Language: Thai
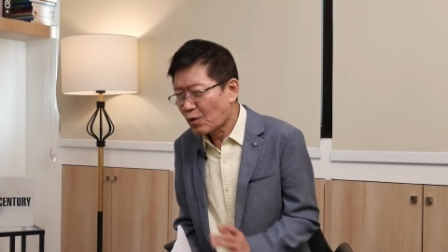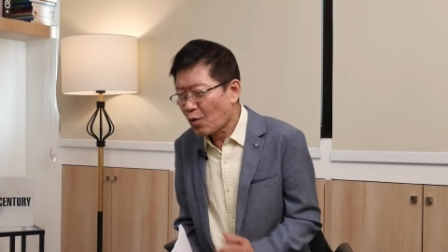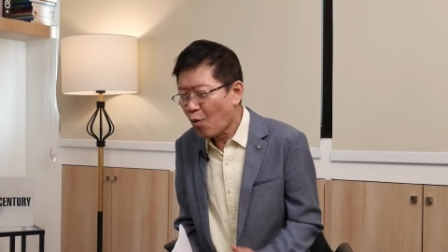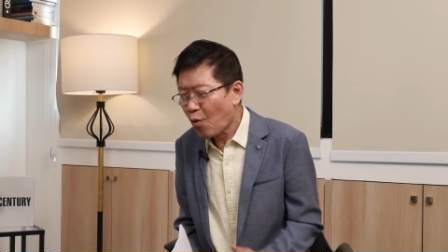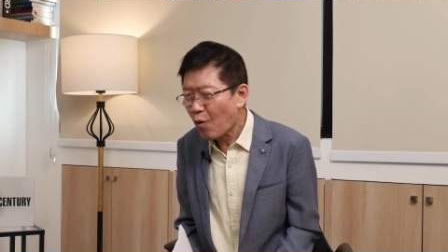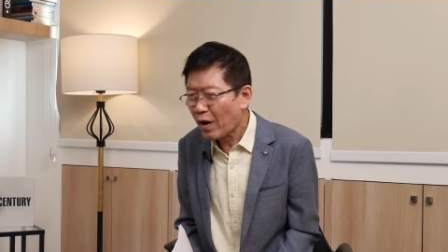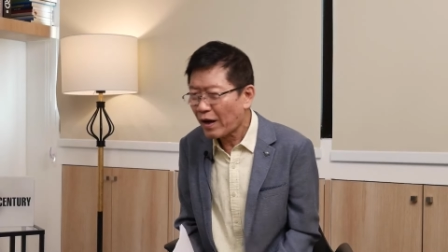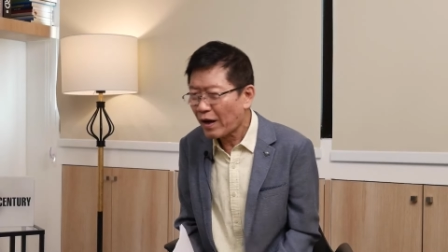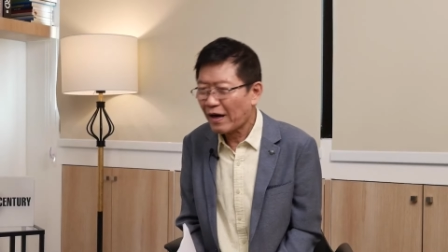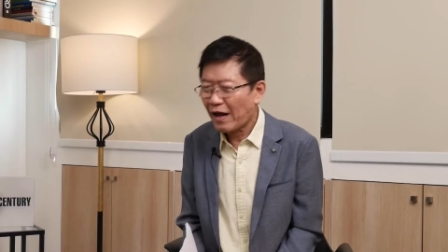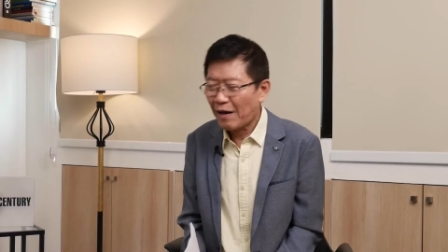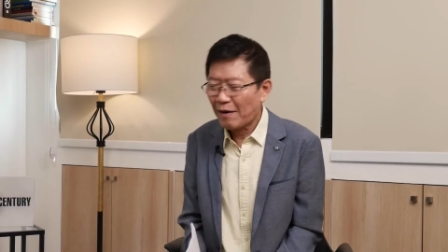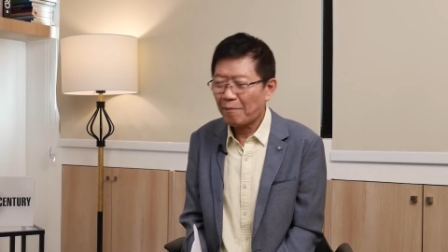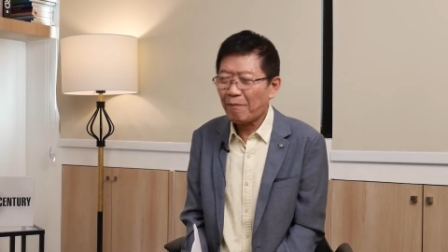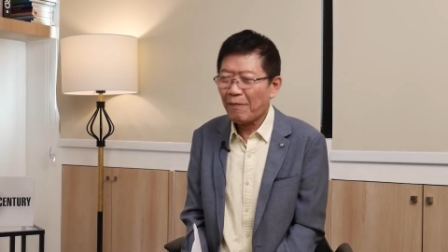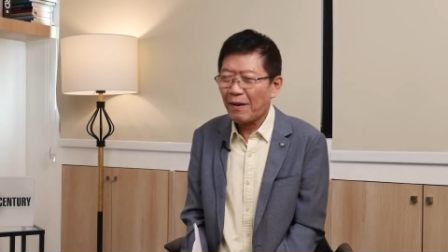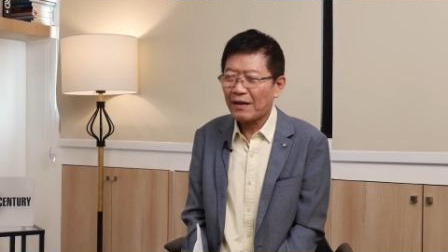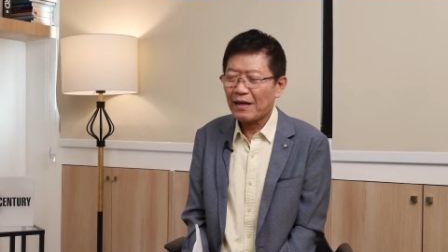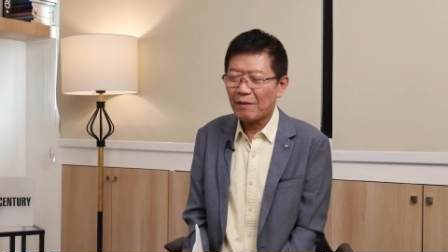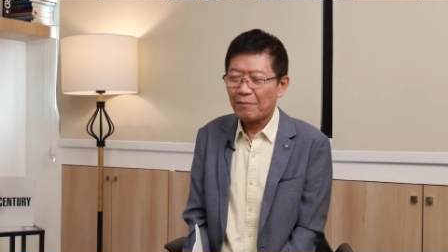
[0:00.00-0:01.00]
คู่ขนาน
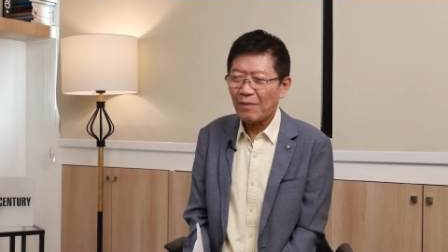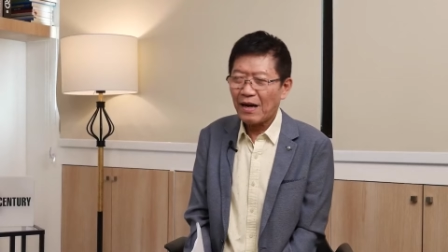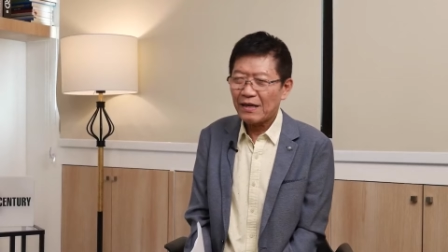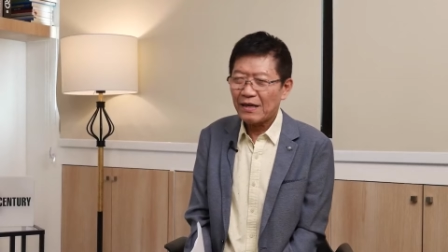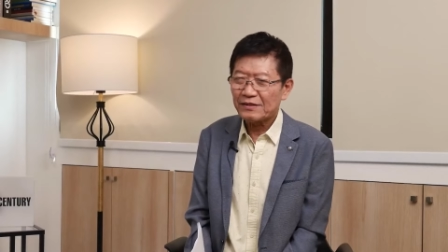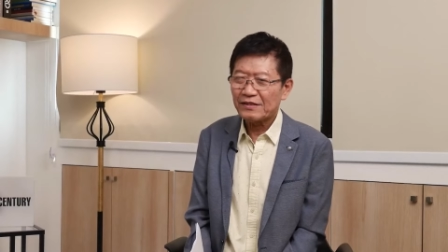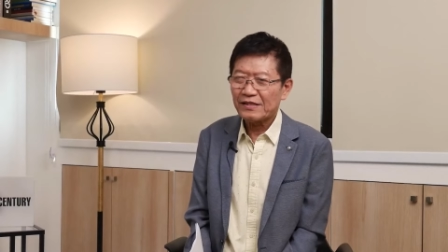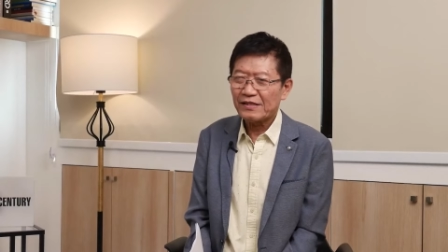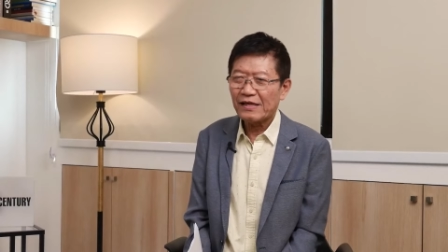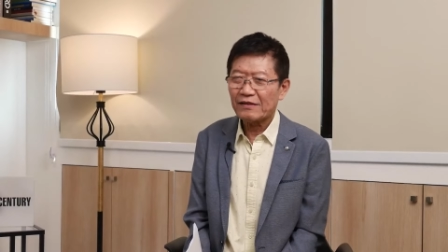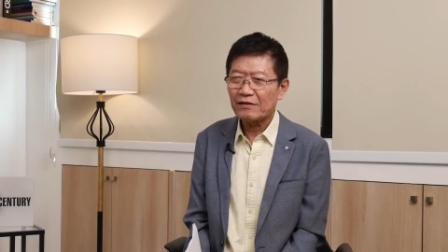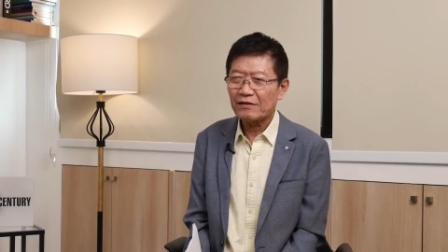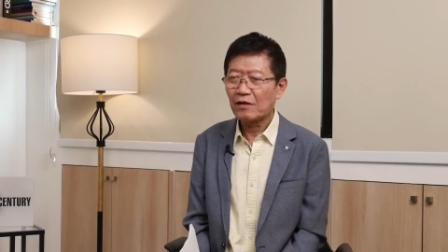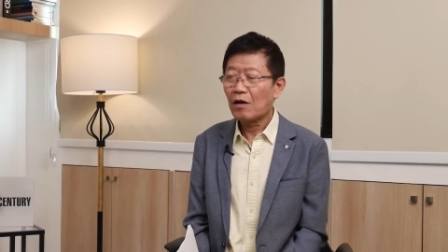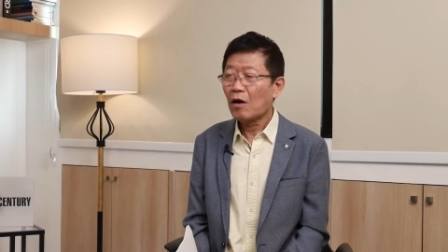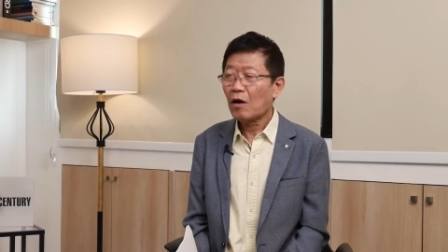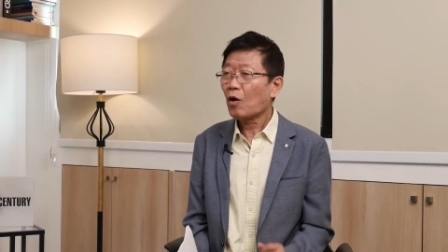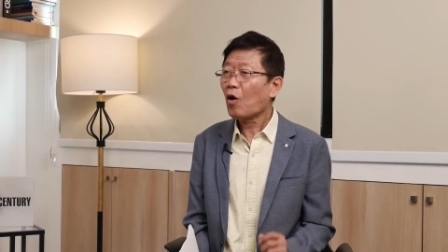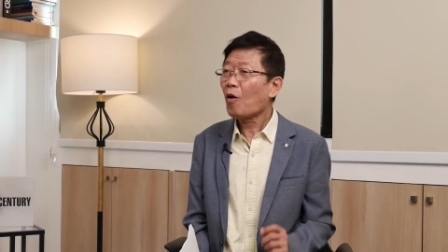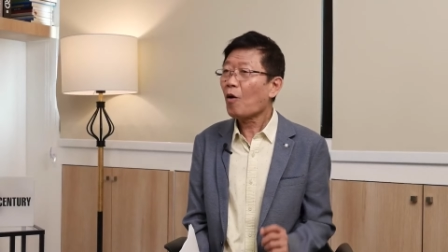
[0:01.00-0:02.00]
ไปกับอาเซียน
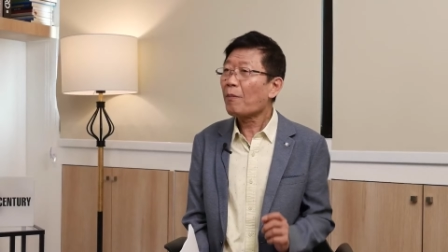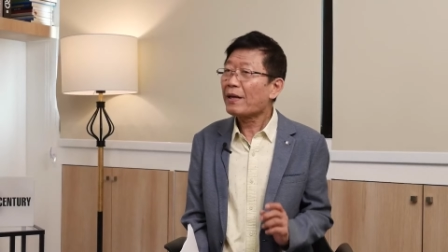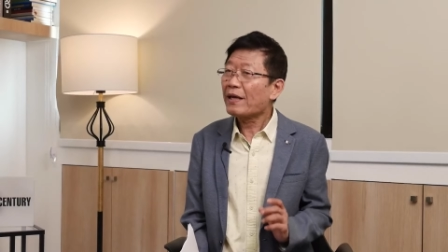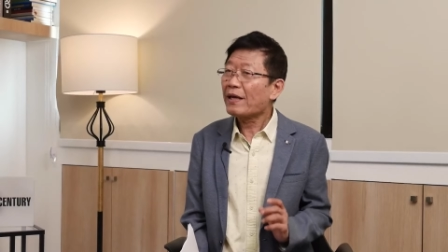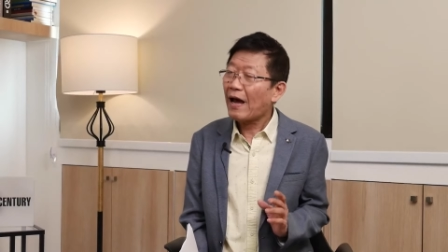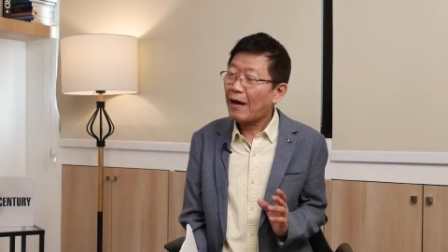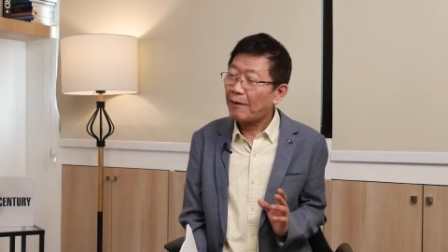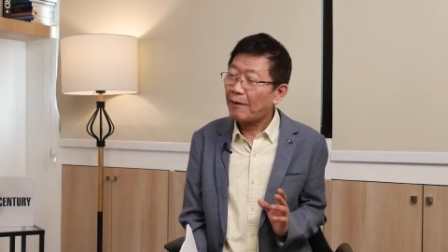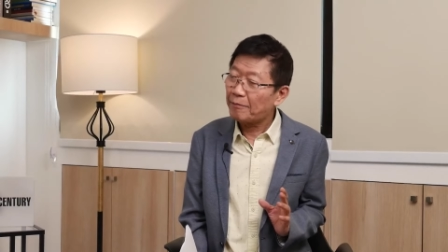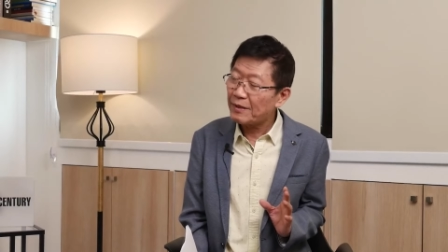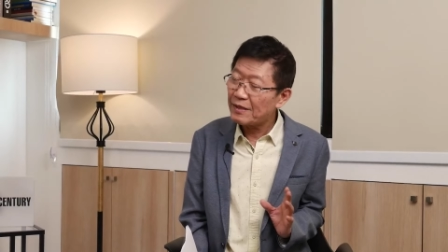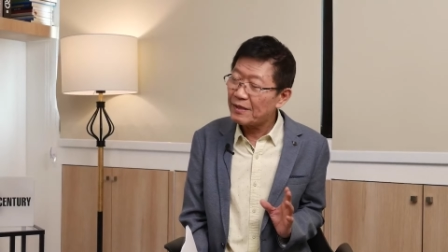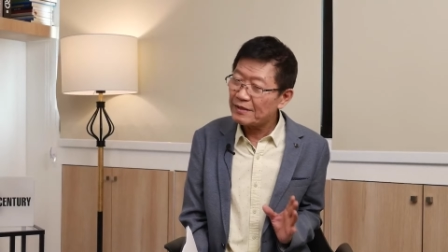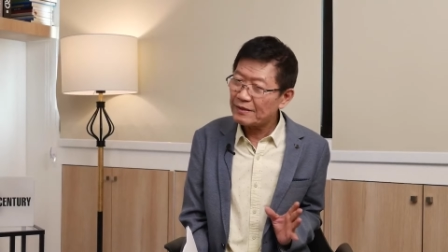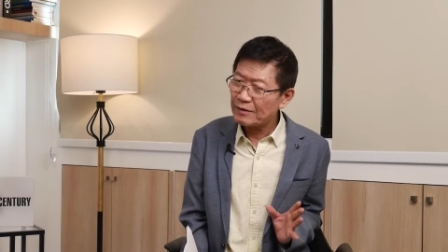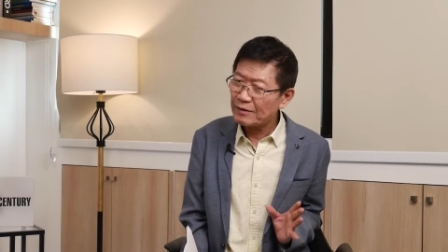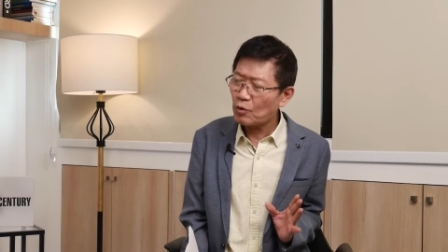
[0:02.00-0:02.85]
ก็พยายามที่